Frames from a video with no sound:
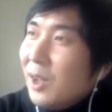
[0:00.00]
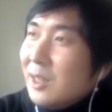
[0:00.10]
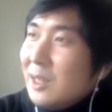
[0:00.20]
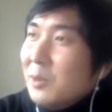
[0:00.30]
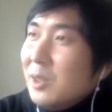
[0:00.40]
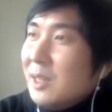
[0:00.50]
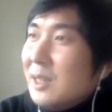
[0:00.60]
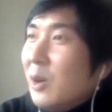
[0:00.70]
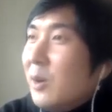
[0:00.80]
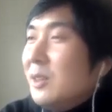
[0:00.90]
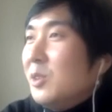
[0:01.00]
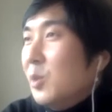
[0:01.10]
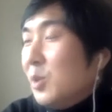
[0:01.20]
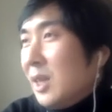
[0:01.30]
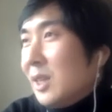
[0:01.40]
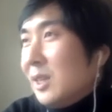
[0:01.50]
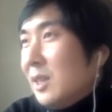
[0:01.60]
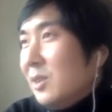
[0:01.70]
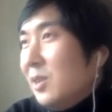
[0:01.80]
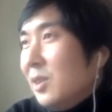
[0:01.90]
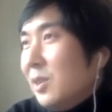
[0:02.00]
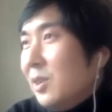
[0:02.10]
그러다 보니까 대화를 또 못하게 되는 거예요.